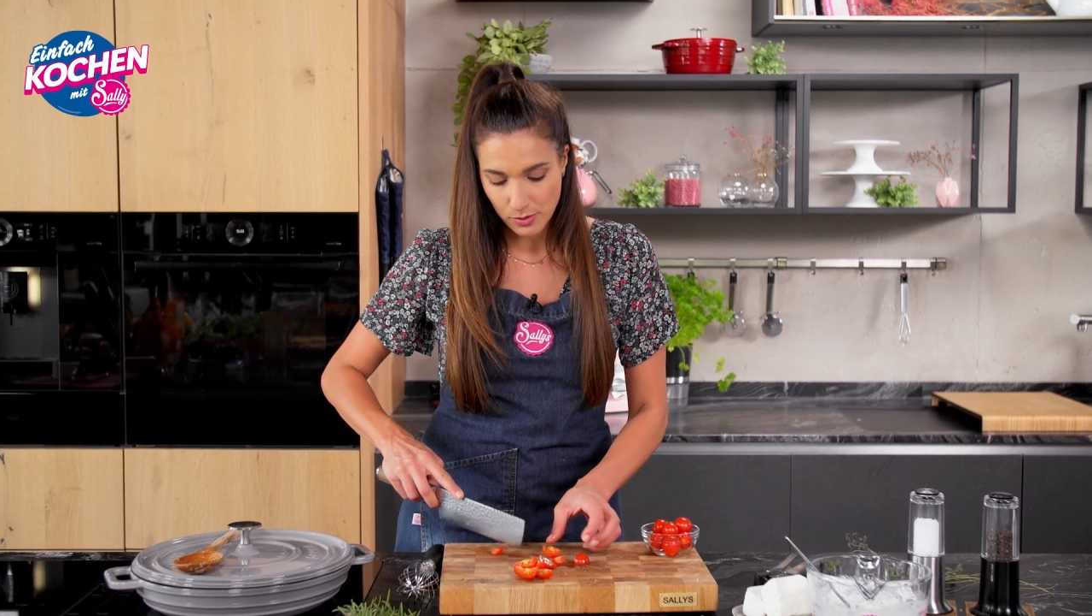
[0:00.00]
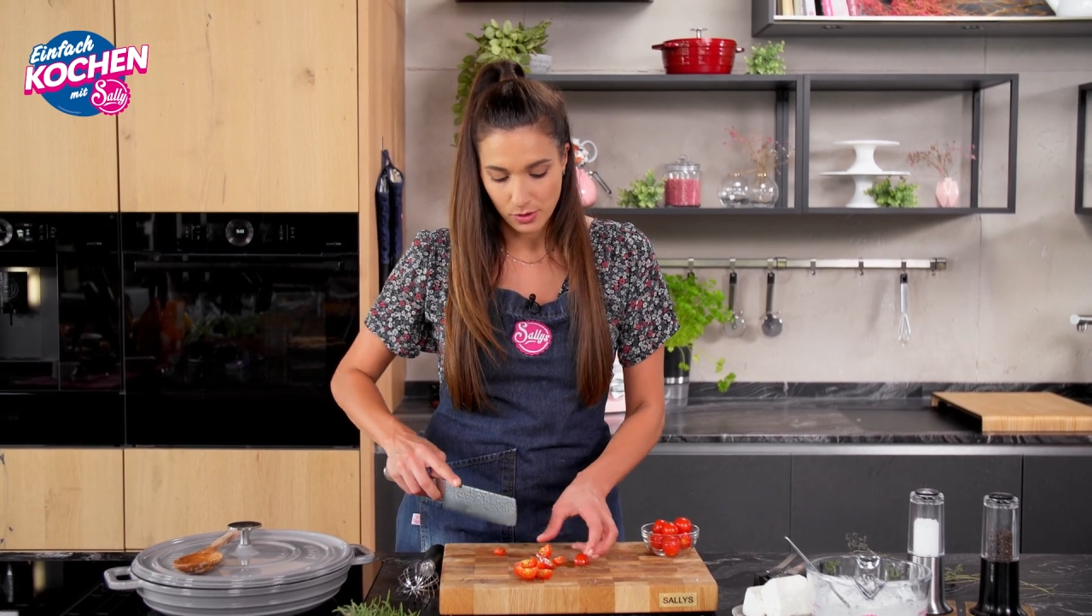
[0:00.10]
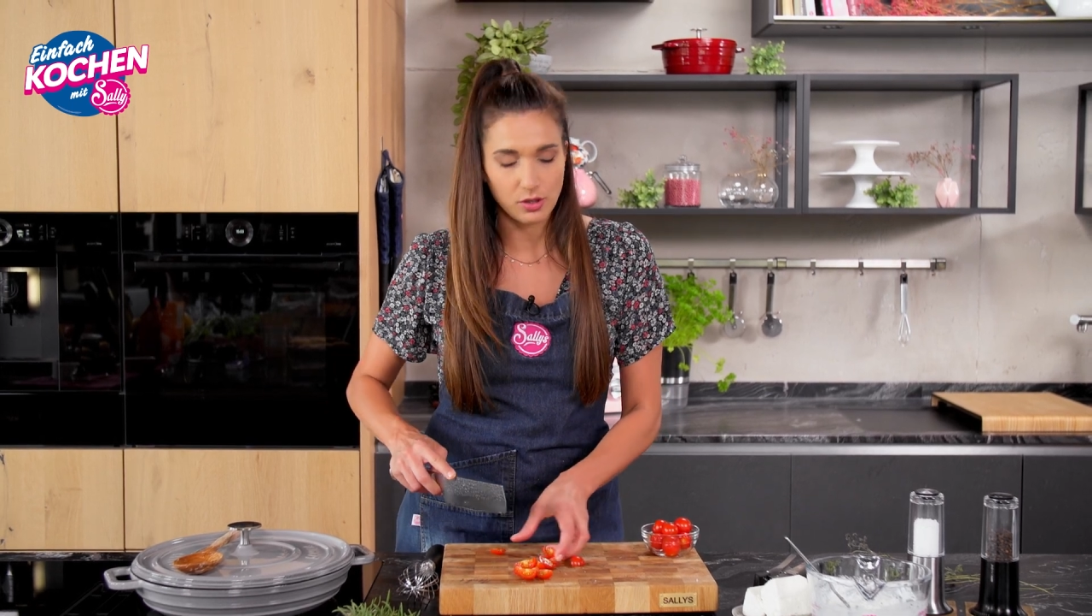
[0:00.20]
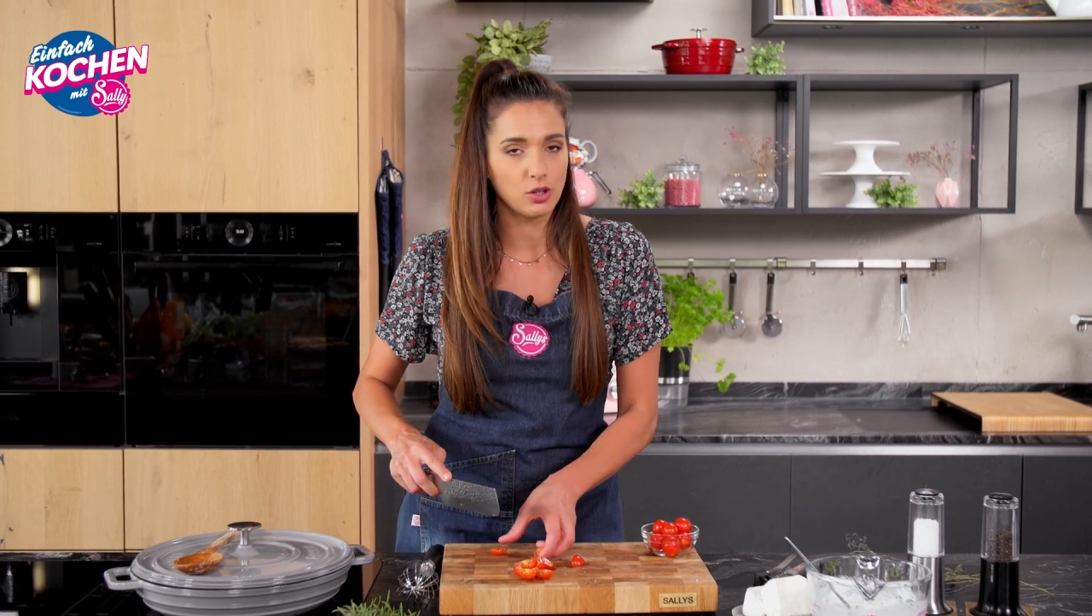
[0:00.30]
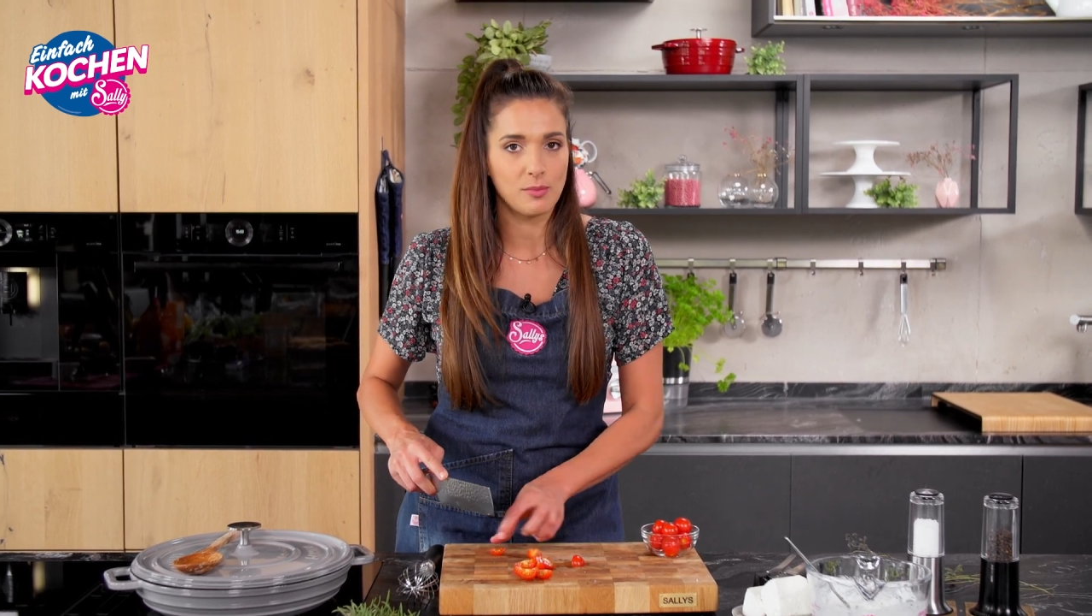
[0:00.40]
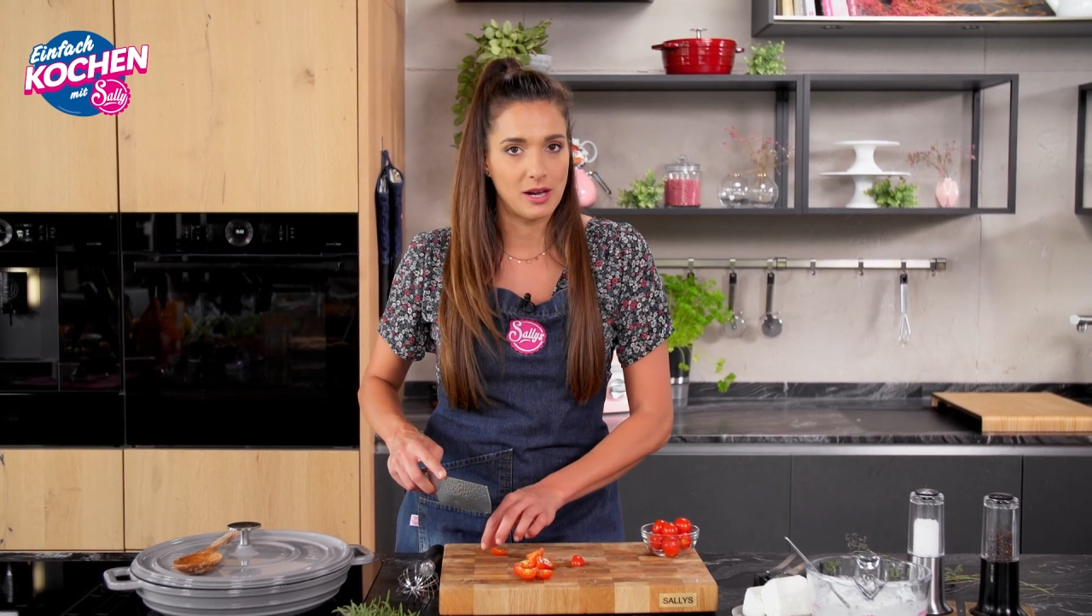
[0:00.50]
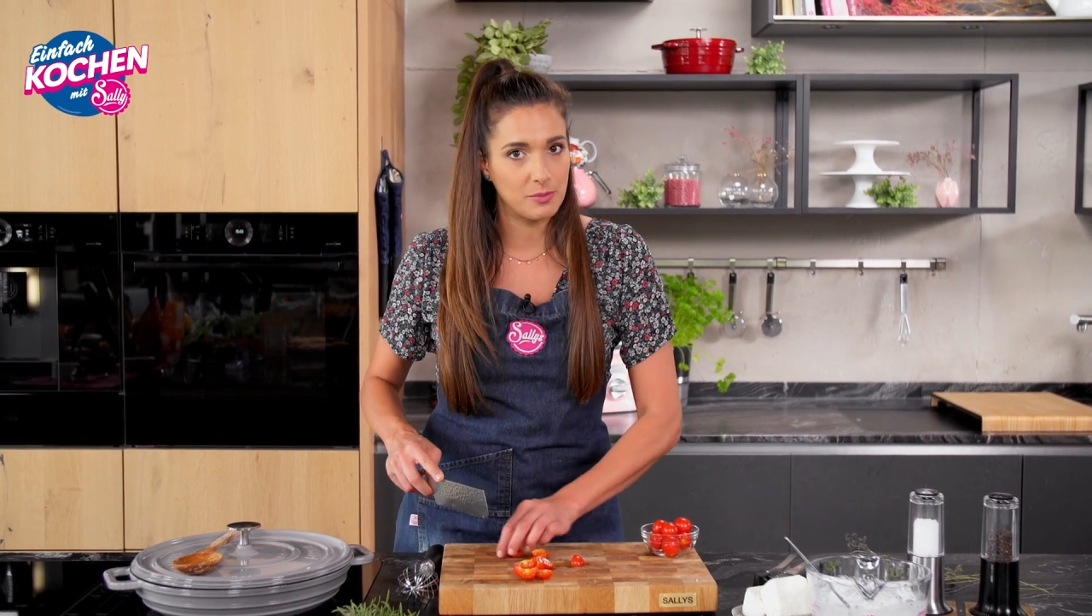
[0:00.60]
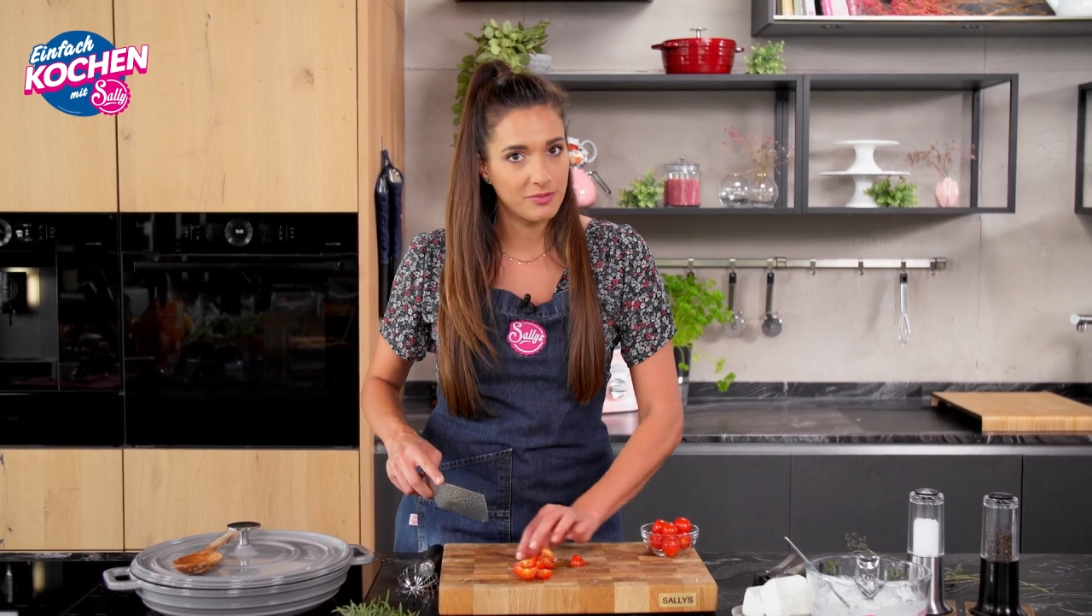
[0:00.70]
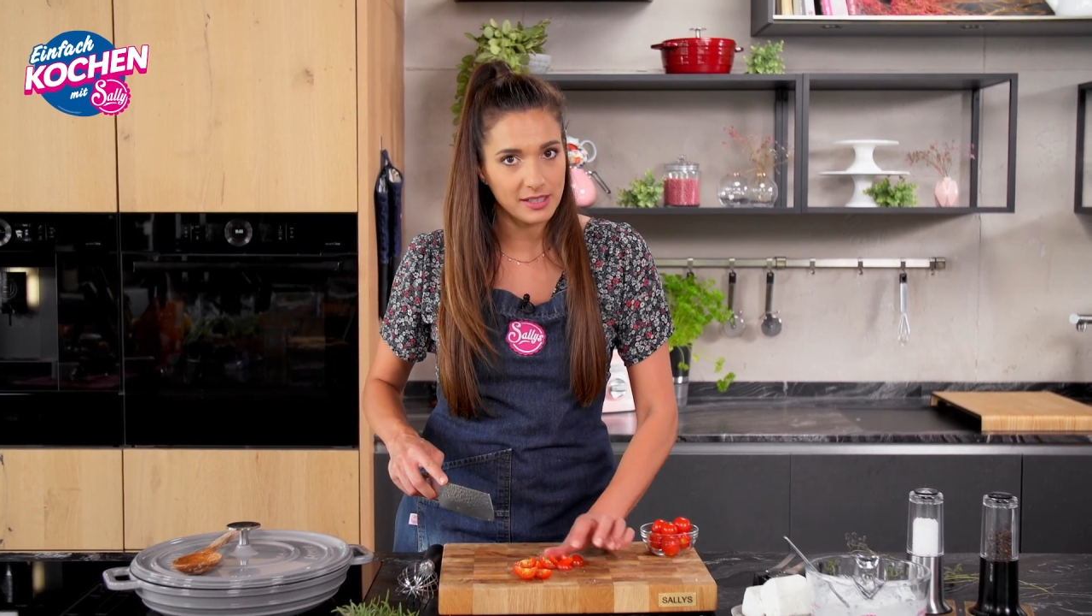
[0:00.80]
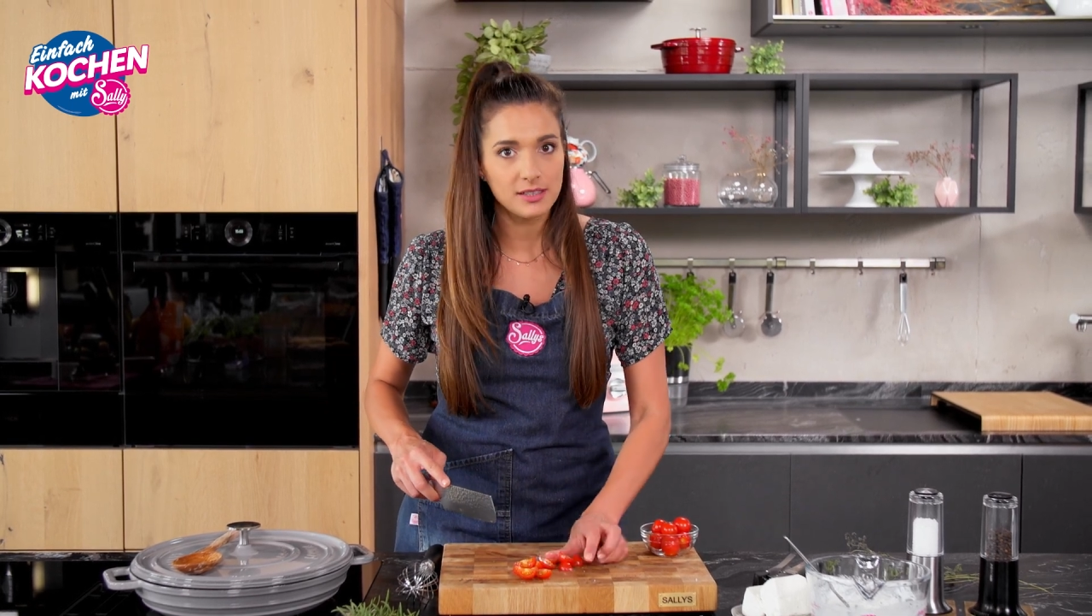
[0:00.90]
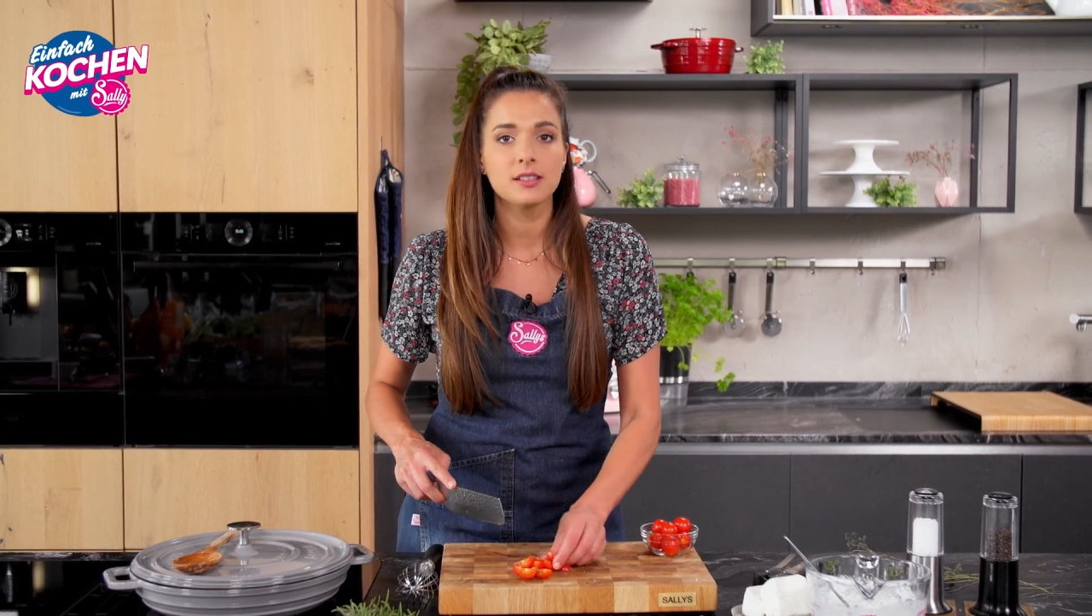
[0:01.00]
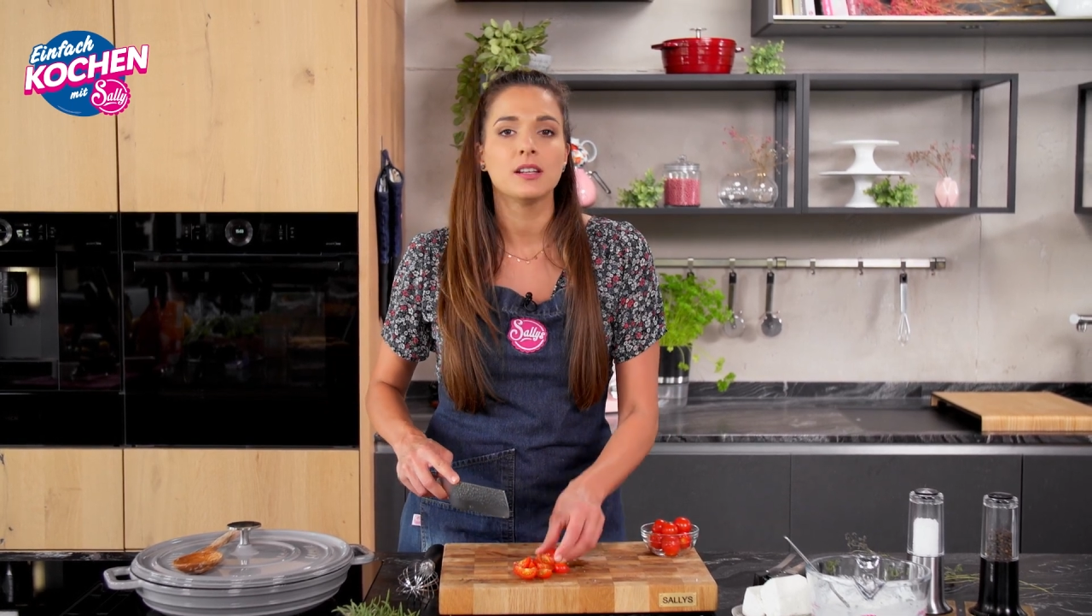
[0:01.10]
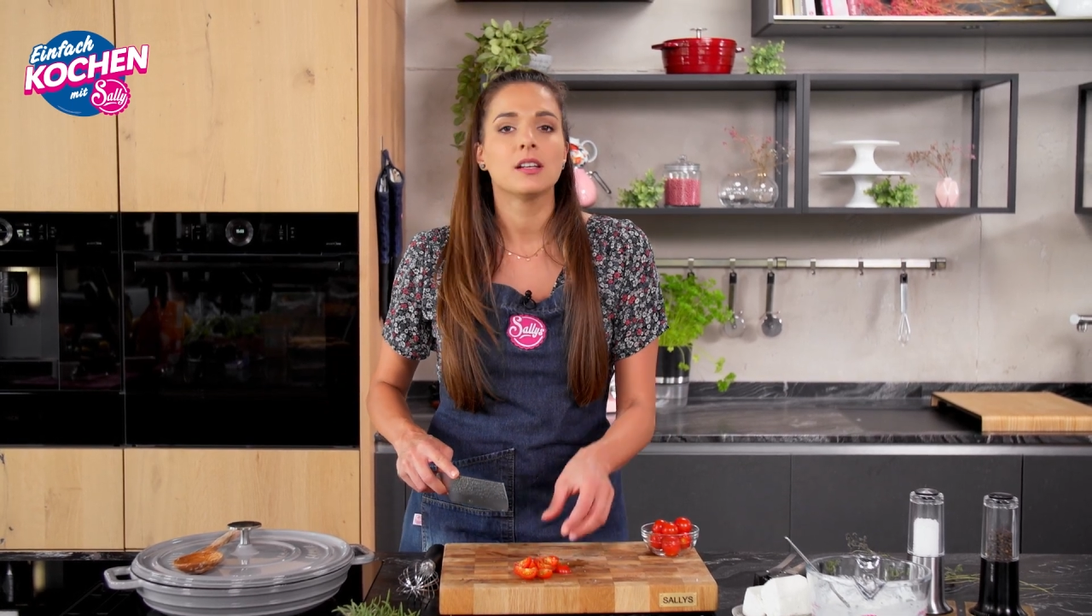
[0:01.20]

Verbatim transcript: sondern eine normale Pfanne,